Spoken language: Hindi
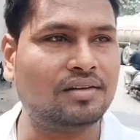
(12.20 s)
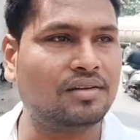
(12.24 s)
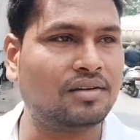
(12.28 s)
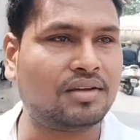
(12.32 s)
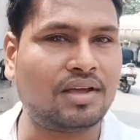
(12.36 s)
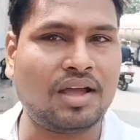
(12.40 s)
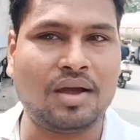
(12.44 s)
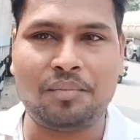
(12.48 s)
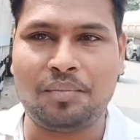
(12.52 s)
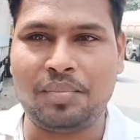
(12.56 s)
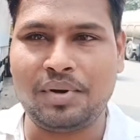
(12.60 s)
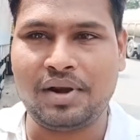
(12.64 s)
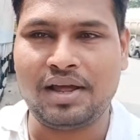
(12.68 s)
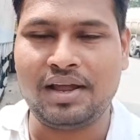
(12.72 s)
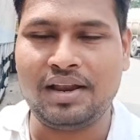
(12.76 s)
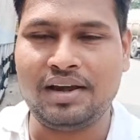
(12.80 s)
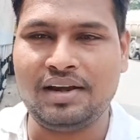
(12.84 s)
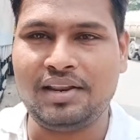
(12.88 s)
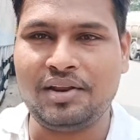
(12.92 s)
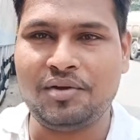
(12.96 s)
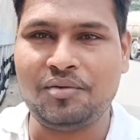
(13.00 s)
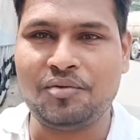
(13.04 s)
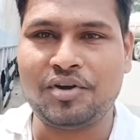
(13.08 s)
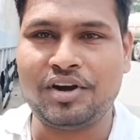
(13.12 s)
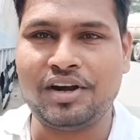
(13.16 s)
का प्लांट
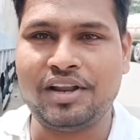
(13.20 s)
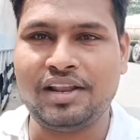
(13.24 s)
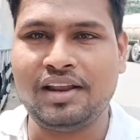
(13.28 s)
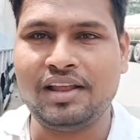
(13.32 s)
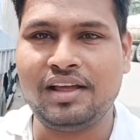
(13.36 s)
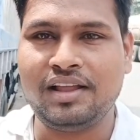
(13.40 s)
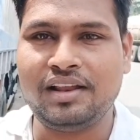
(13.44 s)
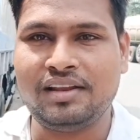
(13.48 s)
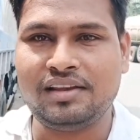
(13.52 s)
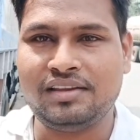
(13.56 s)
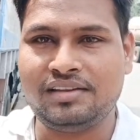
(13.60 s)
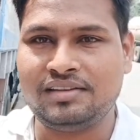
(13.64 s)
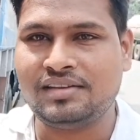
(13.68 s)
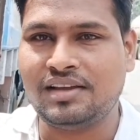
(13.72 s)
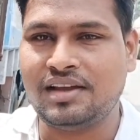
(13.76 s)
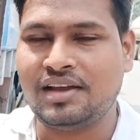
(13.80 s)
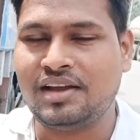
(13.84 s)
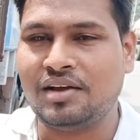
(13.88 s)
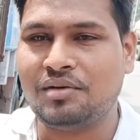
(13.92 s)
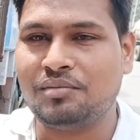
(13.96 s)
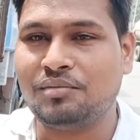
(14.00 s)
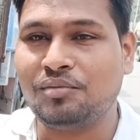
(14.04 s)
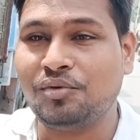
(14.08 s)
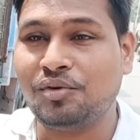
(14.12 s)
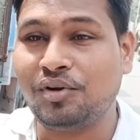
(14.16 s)
है वाड़ीलाल
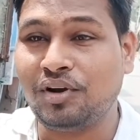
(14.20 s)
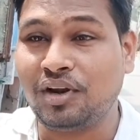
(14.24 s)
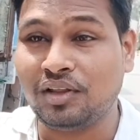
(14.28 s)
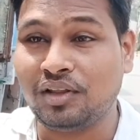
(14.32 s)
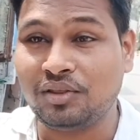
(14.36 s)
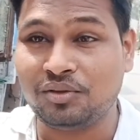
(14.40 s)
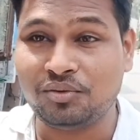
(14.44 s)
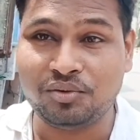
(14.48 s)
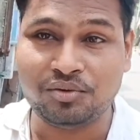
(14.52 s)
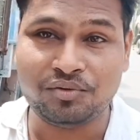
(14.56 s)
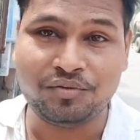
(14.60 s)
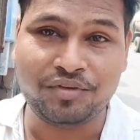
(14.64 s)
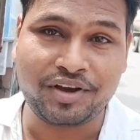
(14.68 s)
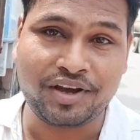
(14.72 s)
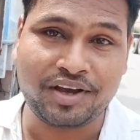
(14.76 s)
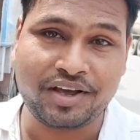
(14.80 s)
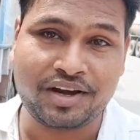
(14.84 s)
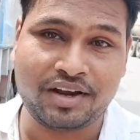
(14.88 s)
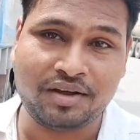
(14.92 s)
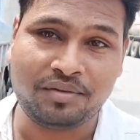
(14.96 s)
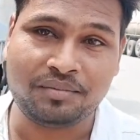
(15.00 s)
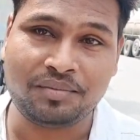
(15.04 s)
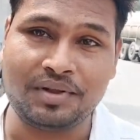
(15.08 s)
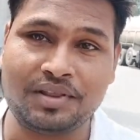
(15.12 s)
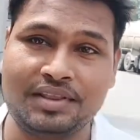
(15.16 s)
जहाँ अमूल का दूध
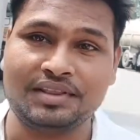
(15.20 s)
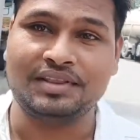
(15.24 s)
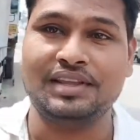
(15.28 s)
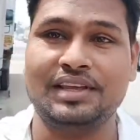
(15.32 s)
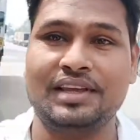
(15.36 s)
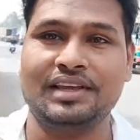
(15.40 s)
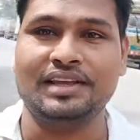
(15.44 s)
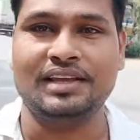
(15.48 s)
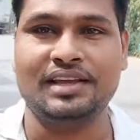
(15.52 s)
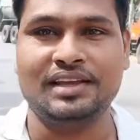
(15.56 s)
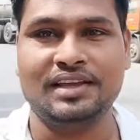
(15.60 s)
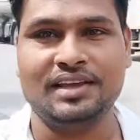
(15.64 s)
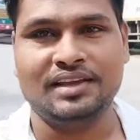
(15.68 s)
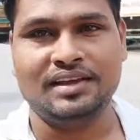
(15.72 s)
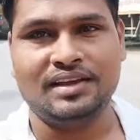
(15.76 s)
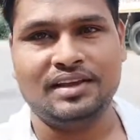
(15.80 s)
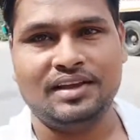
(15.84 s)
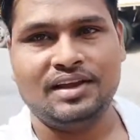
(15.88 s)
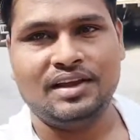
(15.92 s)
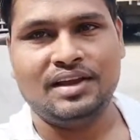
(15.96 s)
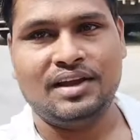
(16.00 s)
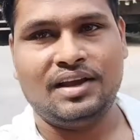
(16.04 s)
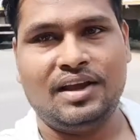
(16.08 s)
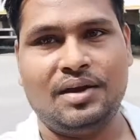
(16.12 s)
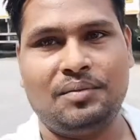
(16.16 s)
वगैरह बनते हैं
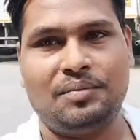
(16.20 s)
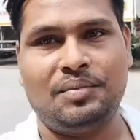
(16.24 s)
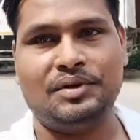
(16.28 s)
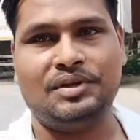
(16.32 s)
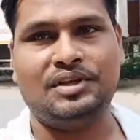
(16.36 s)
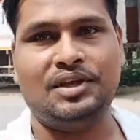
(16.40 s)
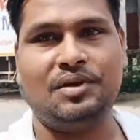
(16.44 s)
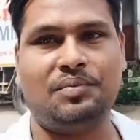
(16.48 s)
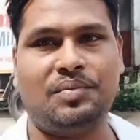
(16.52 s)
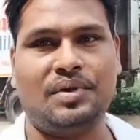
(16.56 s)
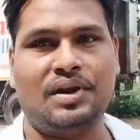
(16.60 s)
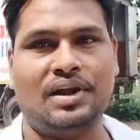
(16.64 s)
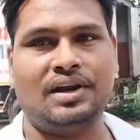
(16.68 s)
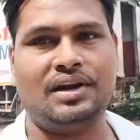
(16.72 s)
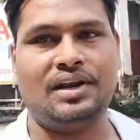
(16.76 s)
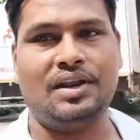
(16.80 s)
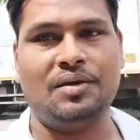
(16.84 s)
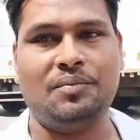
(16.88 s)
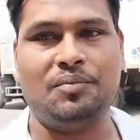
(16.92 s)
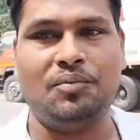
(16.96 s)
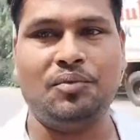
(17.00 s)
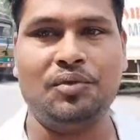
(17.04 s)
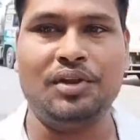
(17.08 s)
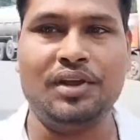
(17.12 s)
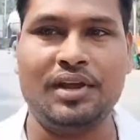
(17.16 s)
ये पीछे प्लांट है
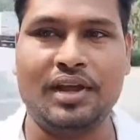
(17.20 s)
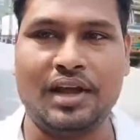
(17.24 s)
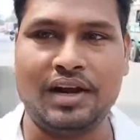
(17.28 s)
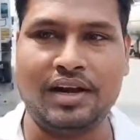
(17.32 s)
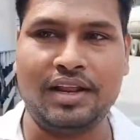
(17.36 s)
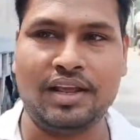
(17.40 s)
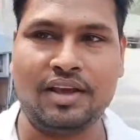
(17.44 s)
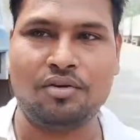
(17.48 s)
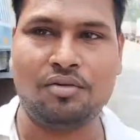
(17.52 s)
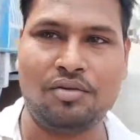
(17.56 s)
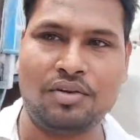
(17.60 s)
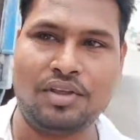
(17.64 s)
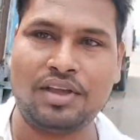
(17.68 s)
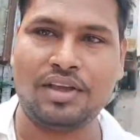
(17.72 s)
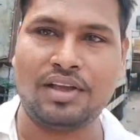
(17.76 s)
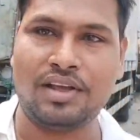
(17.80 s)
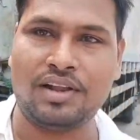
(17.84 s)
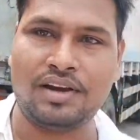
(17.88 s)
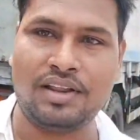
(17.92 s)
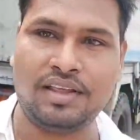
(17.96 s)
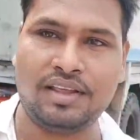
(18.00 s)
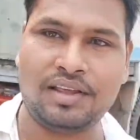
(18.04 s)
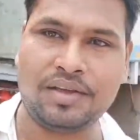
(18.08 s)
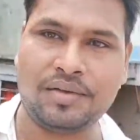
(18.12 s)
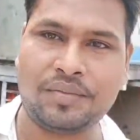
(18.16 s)
पूरी गाड़ियाँ उनकी
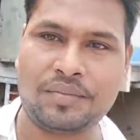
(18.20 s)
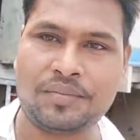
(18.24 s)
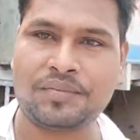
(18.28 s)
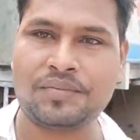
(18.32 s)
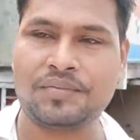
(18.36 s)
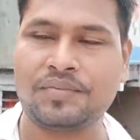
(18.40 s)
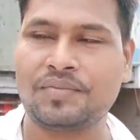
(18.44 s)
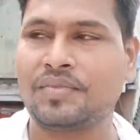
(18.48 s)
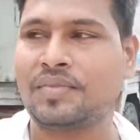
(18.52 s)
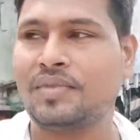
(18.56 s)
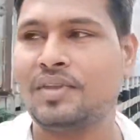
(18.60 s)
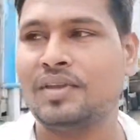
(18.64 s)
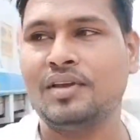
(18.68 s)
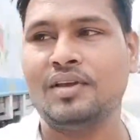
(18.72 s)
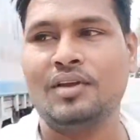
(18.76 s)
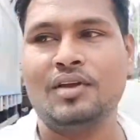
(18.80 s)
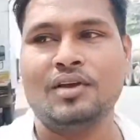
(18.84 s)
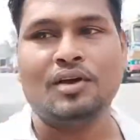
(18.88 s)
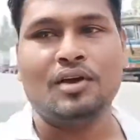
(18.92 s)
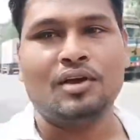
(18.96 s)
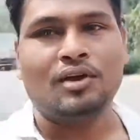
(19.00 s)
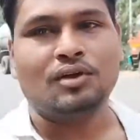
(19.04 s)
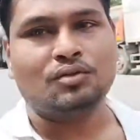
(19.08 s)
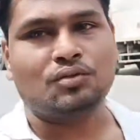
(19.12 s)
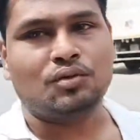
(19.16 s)
खड़ी है
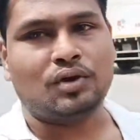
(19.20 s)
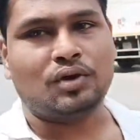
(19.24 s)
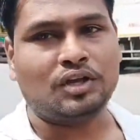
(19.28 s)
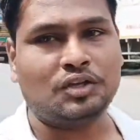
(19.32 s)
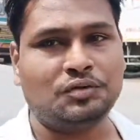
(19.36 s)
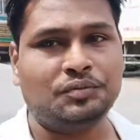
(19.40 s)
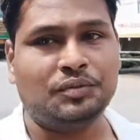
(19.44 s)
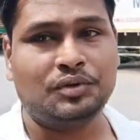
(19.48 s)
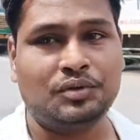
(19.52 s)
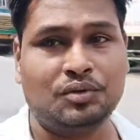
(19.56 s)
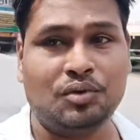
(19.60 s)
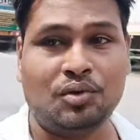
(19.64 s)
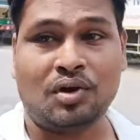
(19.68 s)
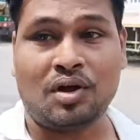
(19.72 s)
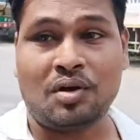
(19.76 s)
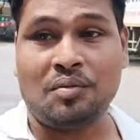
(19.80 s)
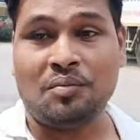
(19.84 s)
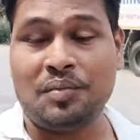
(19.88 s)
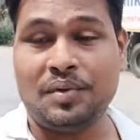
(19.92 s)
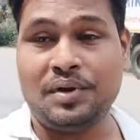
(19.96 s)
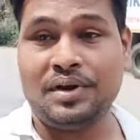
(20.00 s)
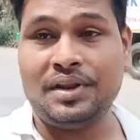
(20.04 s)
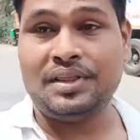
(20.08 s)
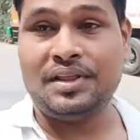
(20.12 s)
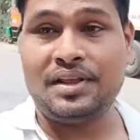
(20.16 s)
तो आज मैं दो
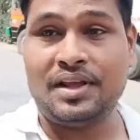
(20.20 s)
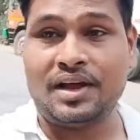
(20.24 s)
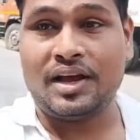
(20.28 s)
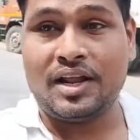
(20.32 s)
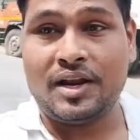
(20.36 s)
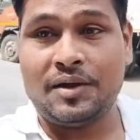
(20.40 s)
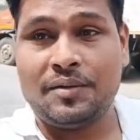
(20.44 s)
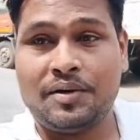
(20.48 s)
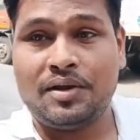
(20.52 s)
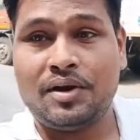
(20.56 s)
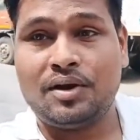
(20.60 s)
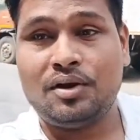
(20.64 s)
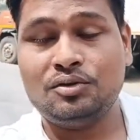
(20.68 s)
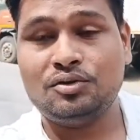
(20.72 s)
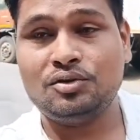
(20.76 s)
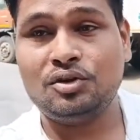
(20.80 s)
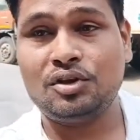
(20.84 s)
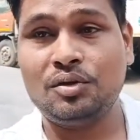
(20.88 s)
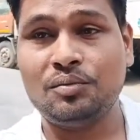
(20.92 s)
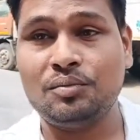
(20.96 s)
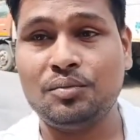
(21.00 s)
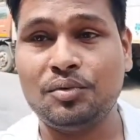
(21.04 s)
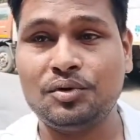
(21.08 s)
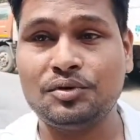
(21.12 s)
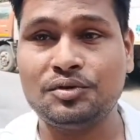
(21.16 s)
कंपनी दिखाने वाला हूँ जो
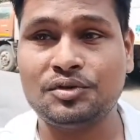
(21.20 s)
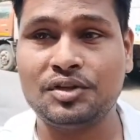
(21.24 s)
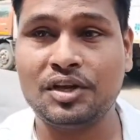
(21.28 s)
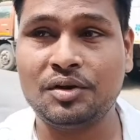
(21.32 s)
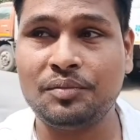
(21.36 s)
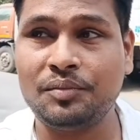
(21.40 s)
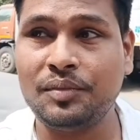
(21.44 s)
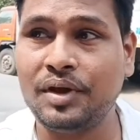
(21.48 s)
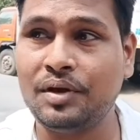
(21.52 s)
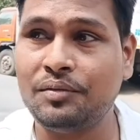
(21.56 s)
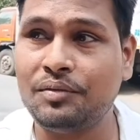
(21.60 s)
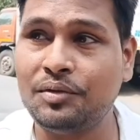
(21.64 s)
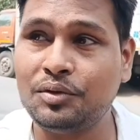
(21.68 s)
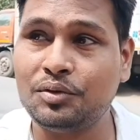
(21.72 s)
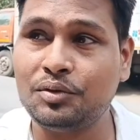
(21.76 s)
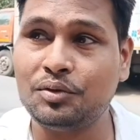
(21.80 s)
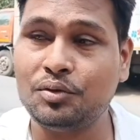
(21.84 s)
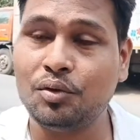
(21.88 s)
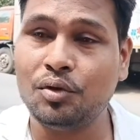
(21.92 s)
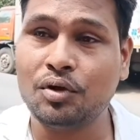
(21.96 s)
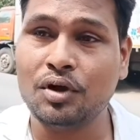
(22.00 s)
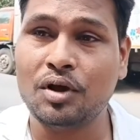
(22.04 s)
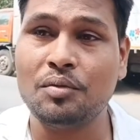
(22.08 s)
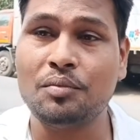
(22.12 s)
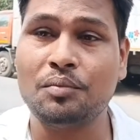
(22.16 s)
कि बोईसर में अभी
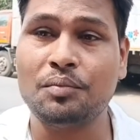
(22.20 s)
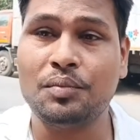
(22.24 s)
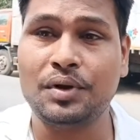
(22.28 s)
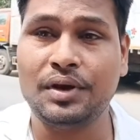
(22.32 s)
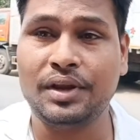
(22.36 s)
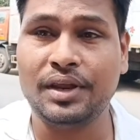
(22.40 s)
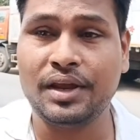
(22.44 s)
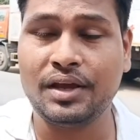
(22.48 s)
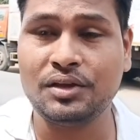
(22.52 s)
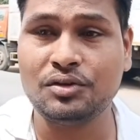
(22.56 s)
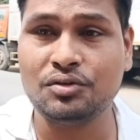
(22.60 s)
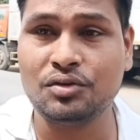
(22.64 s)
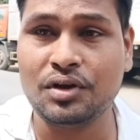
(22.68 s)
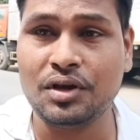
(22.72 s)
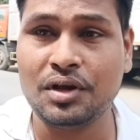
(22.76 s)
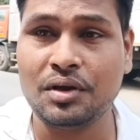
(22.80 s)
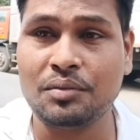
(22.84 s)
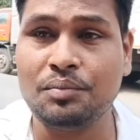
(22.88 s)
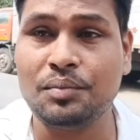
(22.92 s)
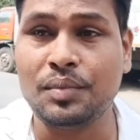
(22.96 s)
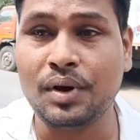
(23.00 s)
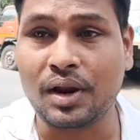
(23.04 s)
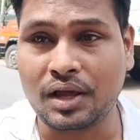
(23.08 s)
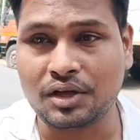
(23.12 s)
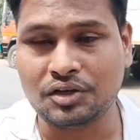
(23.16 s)
दो कंपनियाँ जो है
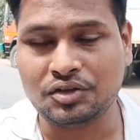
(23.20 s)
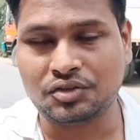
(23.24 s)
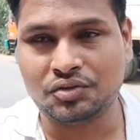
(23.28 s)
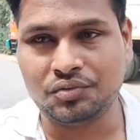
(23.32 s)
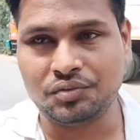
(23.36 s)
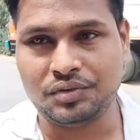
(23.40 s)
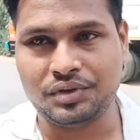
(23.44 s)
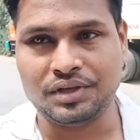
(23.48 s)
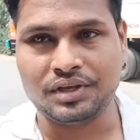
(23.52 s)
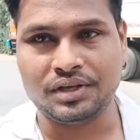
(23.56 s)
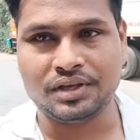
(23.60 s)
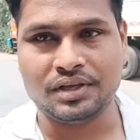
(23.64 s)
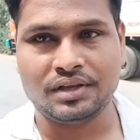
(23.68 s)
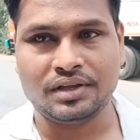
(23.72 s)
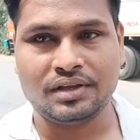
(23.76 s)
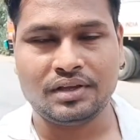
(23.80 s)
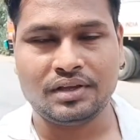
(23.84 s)
ब्लास्ट हुई है